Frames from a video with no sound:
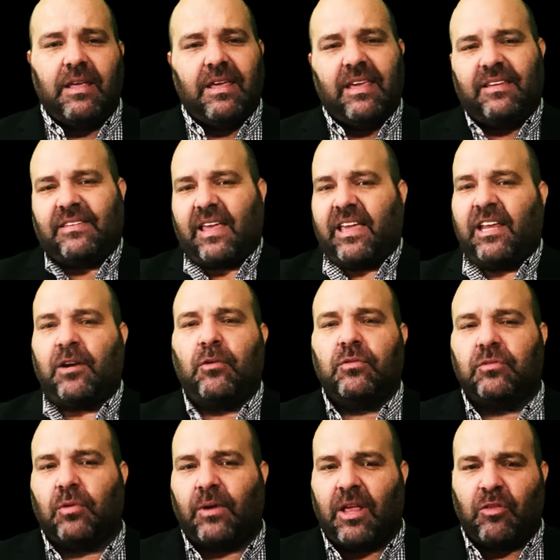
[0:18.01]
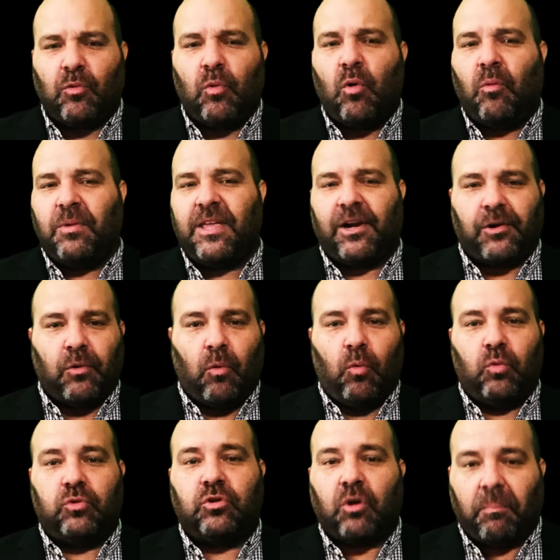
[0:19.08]
y seguir construyendo un gobierno
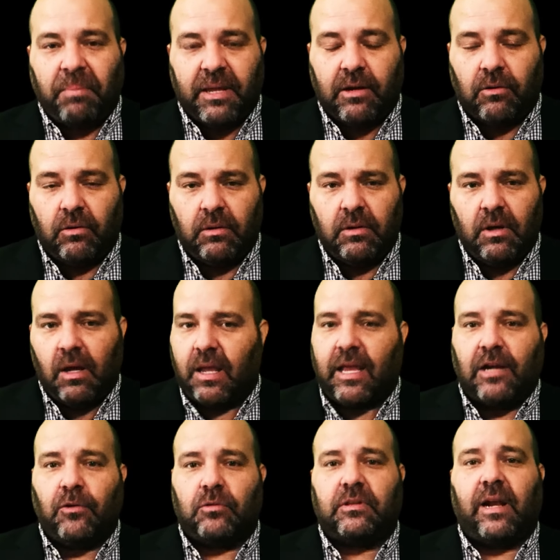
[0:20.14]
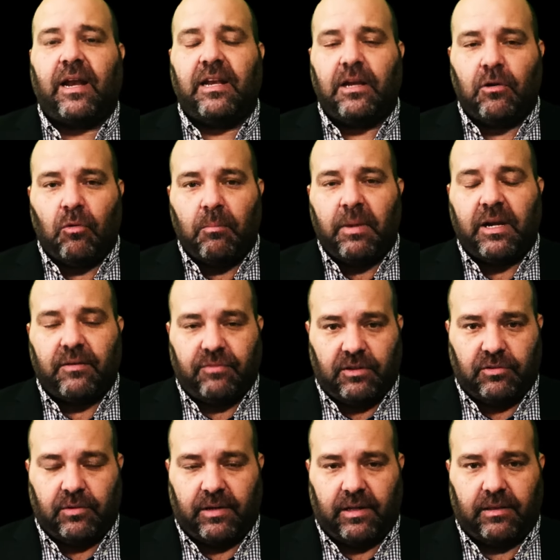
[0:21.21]
utópico que no trae ningún
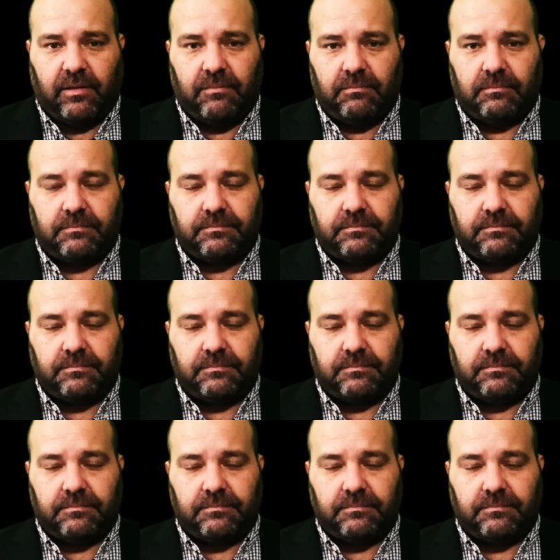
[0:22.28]
beneficio a nadie.